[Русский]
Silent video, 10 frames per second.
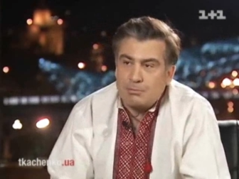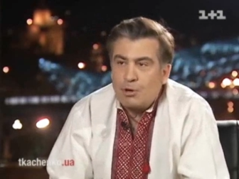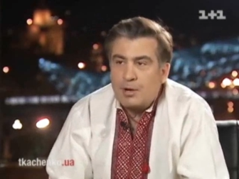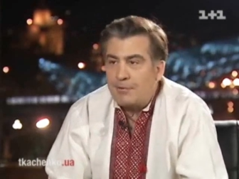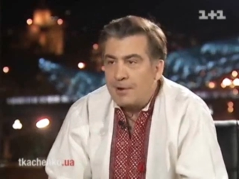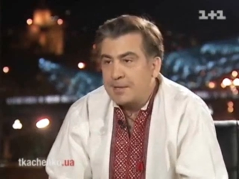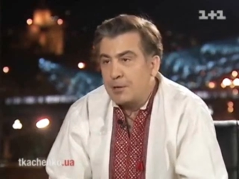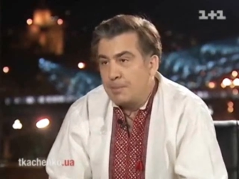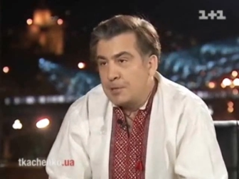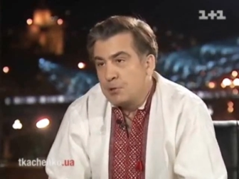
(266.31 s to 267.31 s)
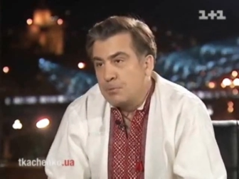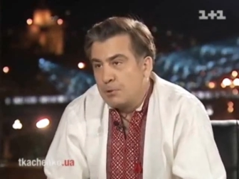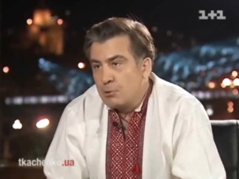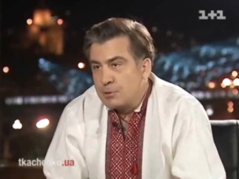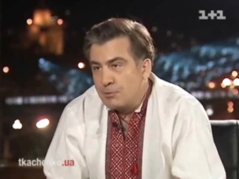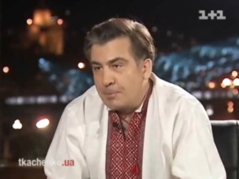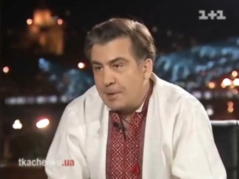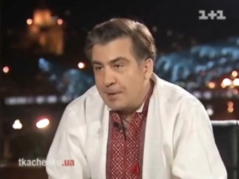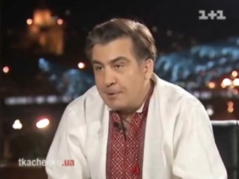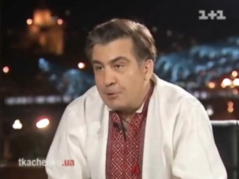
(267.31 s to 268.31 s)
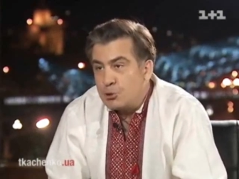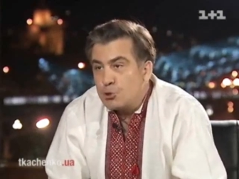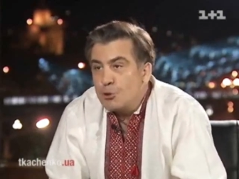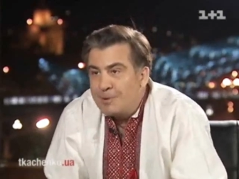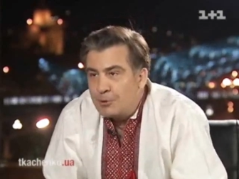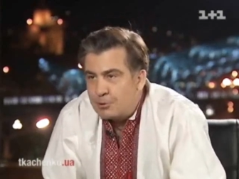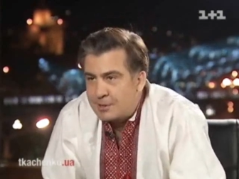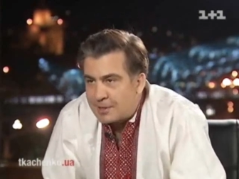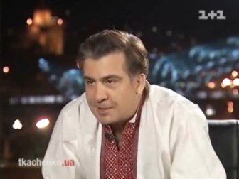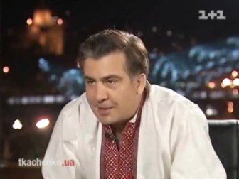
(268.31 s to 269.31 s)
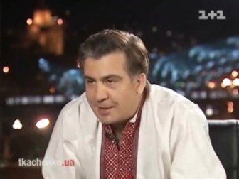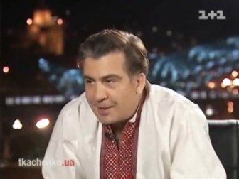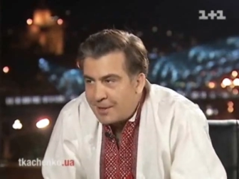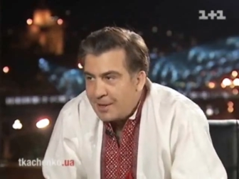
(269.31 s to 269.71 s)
Много факторов, почему бы Грузию выбрали. Что бы Грузия не сделала?